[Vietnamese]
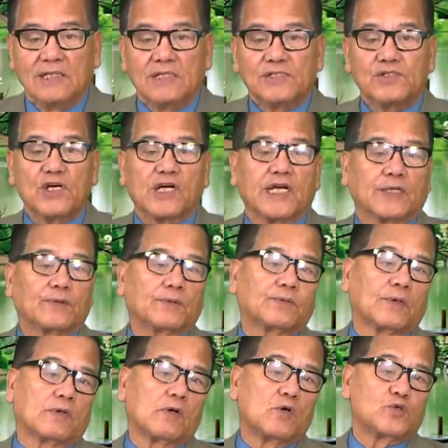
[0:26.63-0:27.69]
Trước khi tiếp
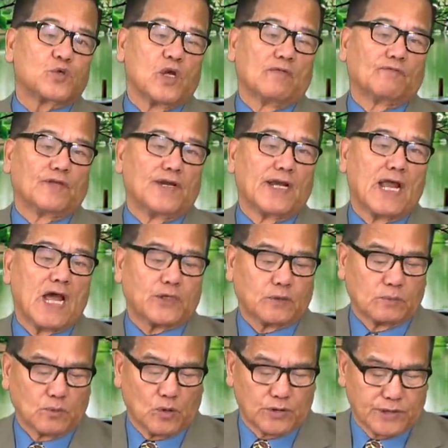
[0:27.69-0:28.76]
tục câu chuyện phần 2,
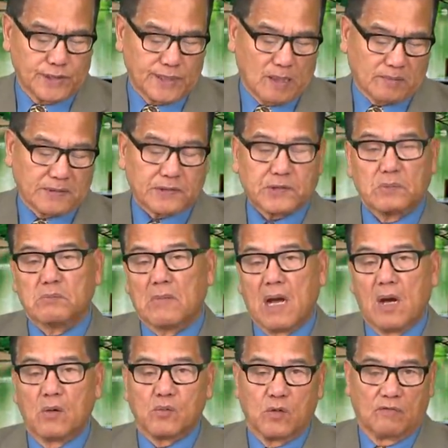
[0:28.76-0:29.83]
chúng tôi xin đọc cái thông
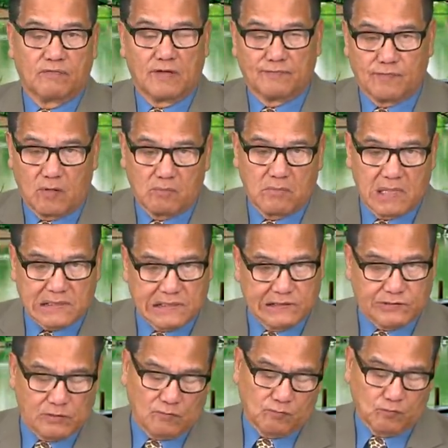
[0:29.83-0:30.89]
báo của văn phòng bác sĩ
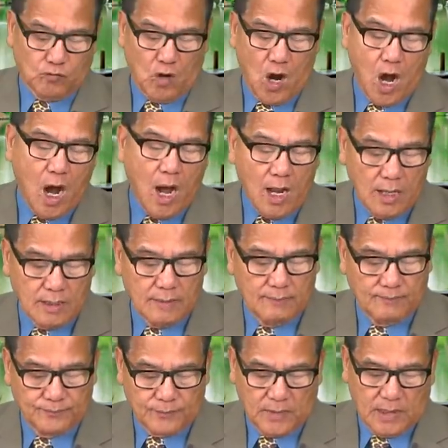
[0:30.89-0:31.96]
Trọng Võ
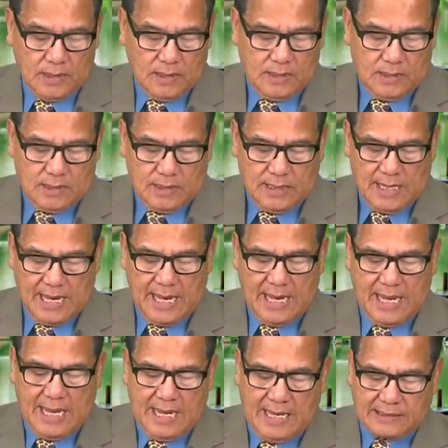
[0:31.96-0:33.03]

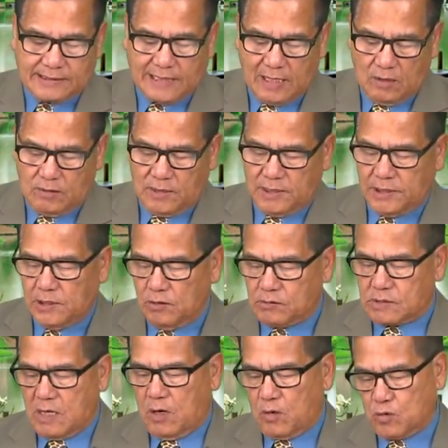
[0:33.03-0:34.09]
là theo lời yêu
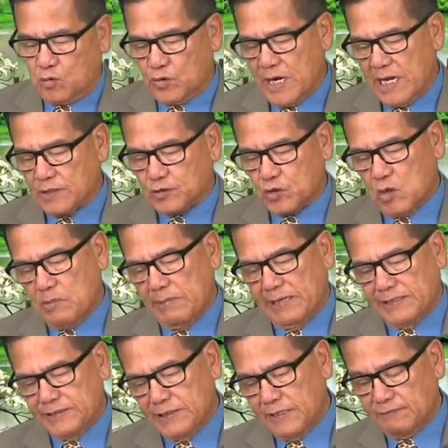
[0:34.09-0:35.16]
cầu của đa số
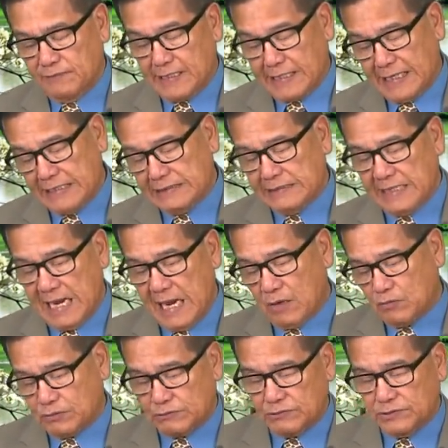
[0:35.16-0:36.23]
bệnh nhân và khán giả
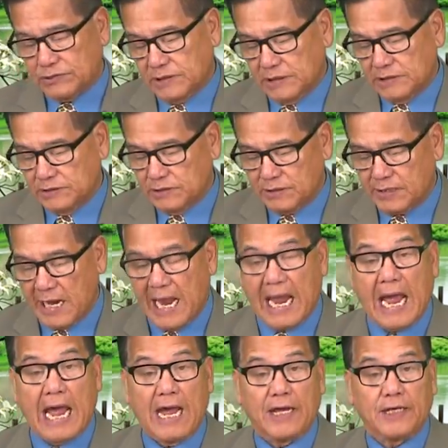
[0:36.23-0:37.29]
của chương trình Dương Đại
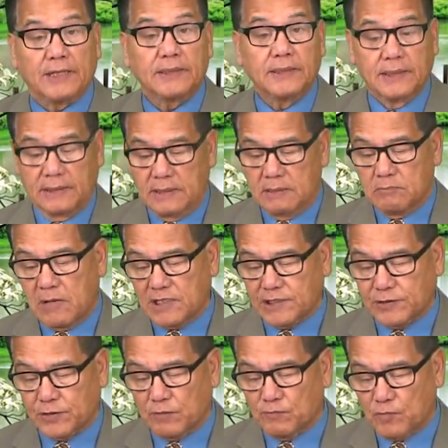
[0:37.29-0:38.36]
Hải, bác sĩ
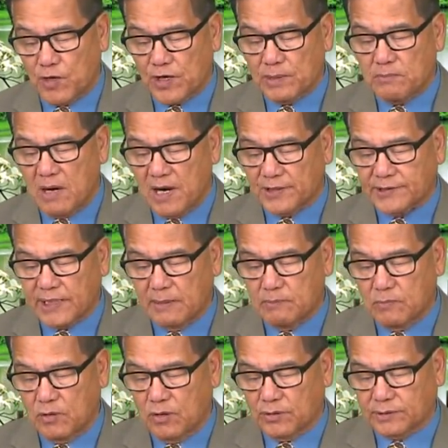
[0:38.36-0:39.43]
Trọng Võ đã mở thêm
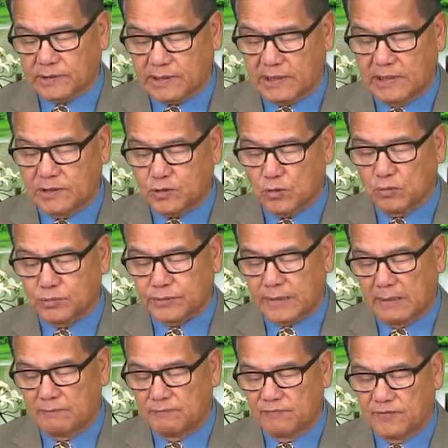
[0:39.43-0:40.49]
một cái trung
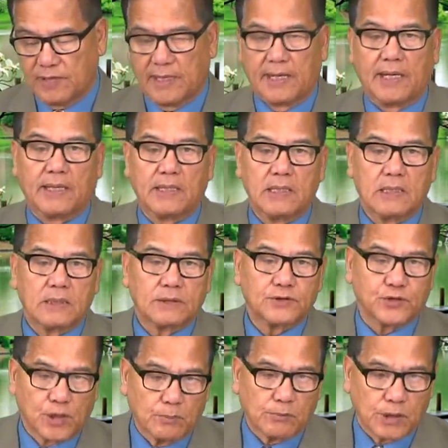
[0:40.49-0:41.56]
tâm về
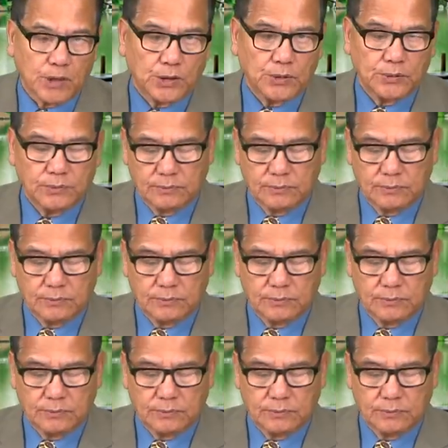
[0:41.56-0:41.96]
châm cứu